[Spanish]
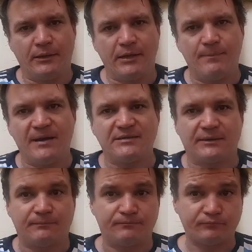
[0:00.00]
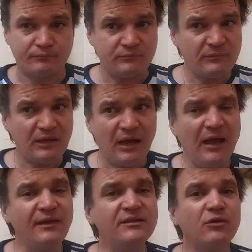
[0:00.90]
¿Qué pasa?
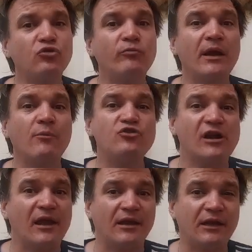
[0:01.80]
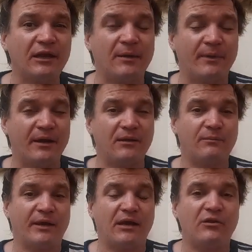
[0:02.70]
Antes se acostumbraba mucho a las esquelas.
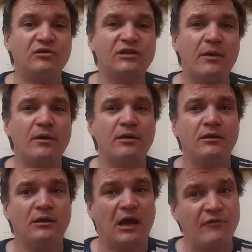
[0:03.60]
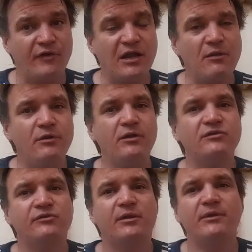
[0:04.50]
Para, el que no sabe, al final del
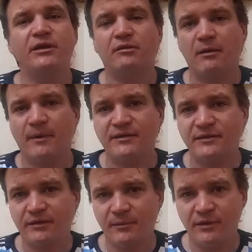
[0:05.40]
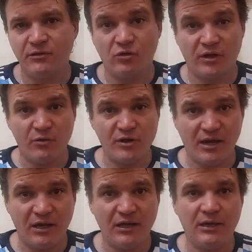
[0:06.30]
video seguramente te va a aparecer también lo que es una
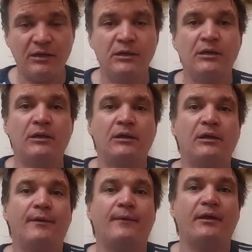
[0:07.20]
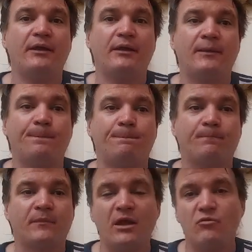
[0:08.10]
esquela. Eh,
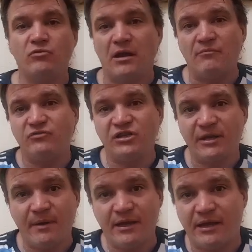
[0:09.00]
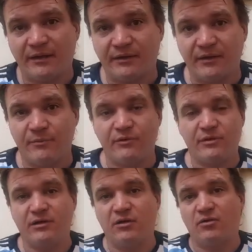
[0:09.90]
que es un sistema de cartas, digamos.
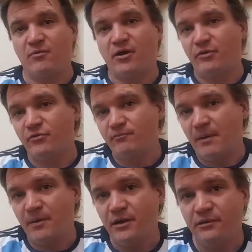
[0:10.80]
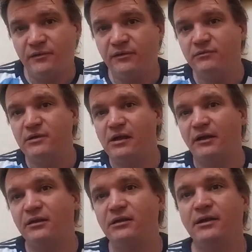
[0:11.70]
Es como escribir un papelito así, una
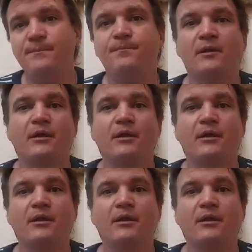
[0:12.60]
cartita.